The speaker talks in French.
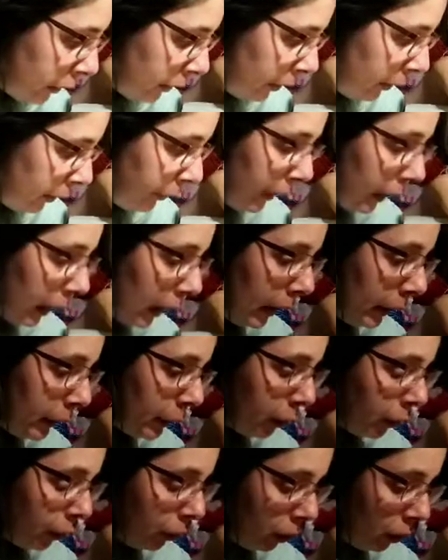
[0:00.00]
là je vais faire
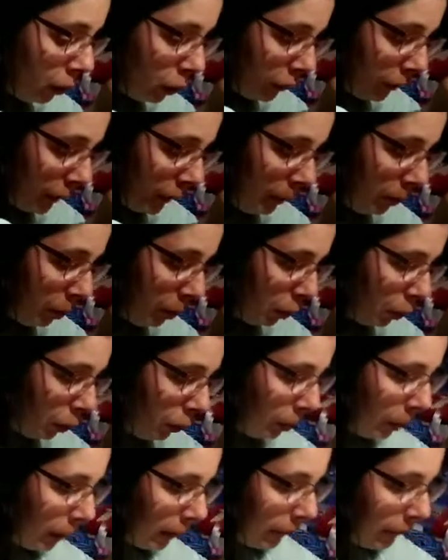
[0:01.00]
attention quand je vais les
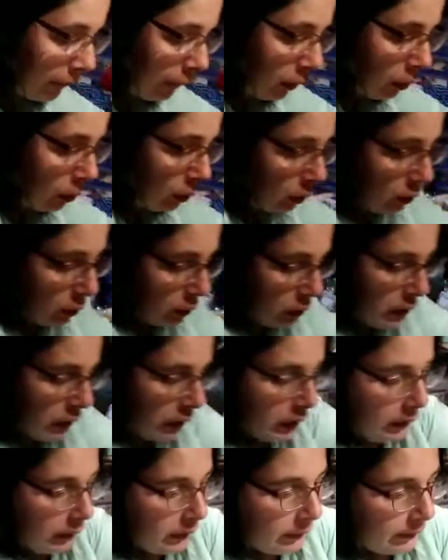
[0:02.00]
prendre parce que
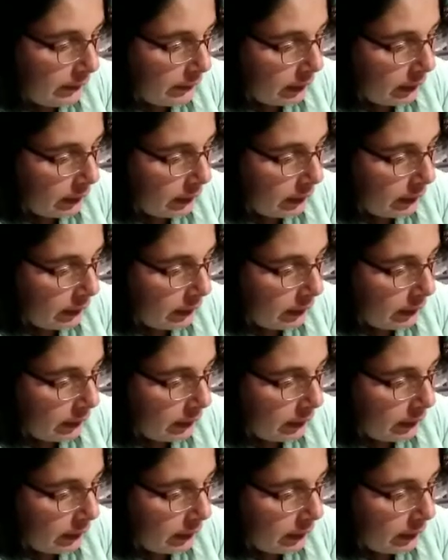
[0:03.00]
j'ai